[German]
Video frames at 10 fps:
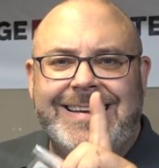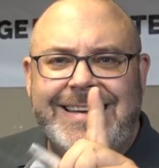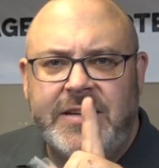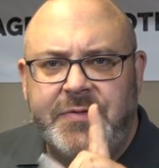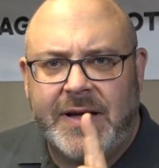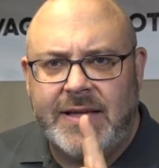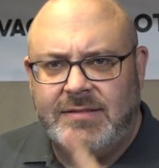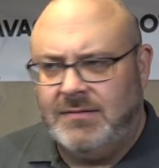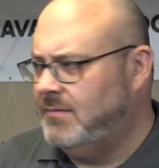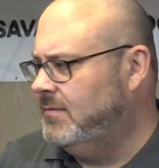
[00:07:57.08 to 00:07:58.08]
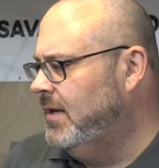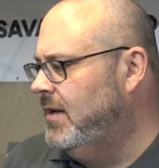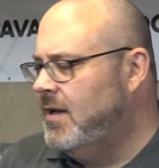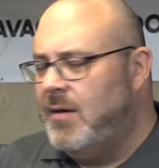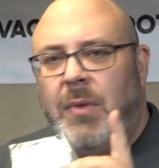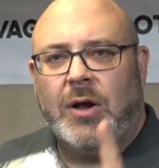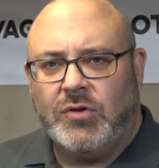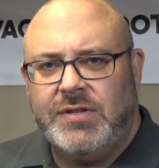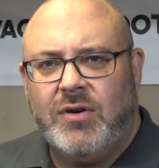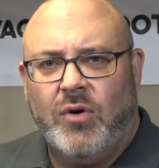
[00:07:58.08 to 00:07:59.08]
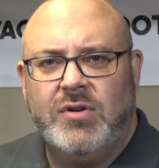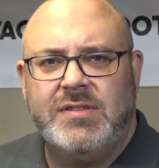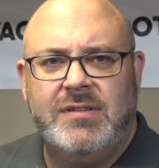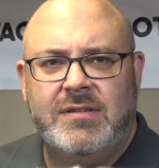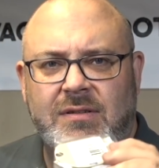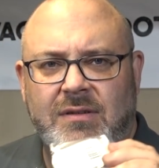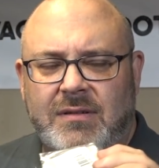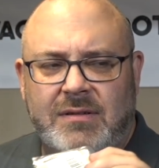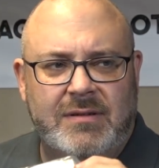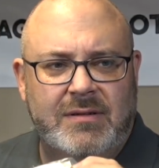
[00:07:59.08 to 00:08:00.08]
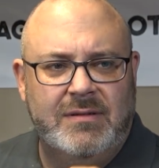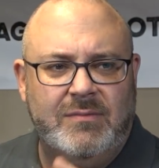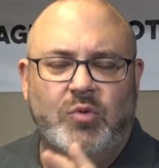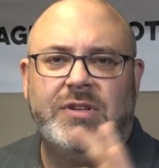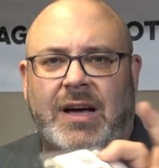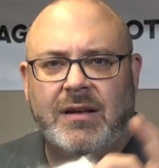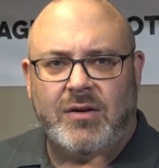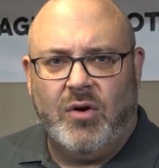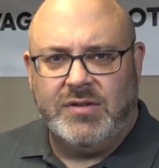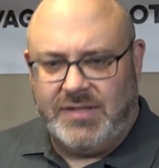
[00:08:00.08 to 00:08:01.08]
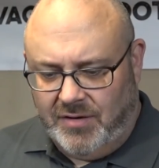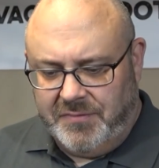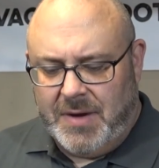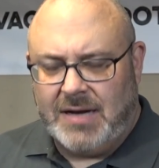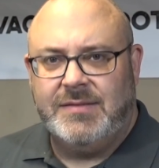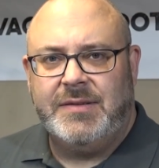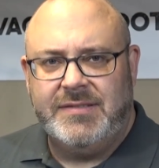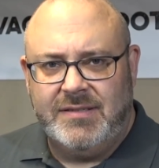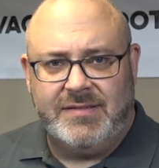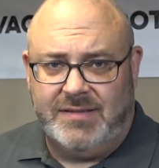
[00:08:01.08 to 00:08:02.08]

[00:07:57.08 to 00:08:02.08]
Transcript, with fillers: nicht vergessen, Malossi-Gehäuse äh, und die anderen Gehäuse, die auf dem Markt sind, die sind,